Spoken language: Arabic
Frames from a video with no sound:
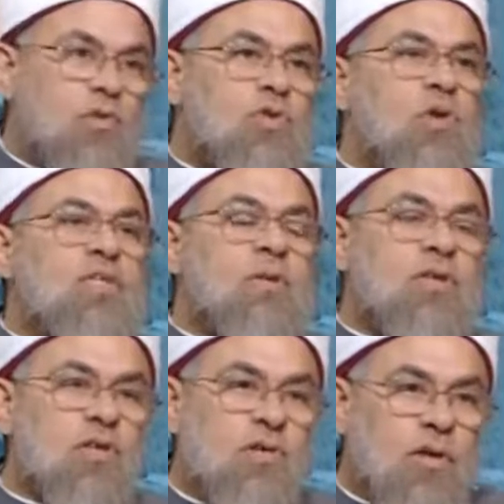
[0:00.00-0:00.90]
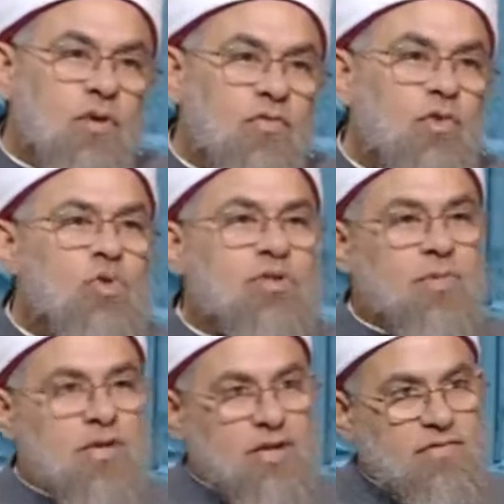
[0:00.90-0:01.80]
إيه؟ في وسواس من الشيطان وفي
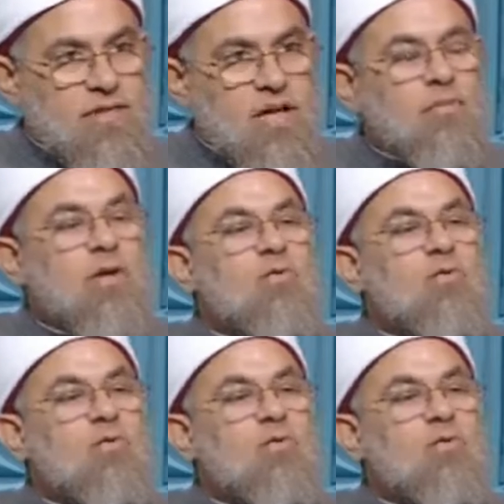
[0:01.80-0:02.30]
وسواس من النفس اما م.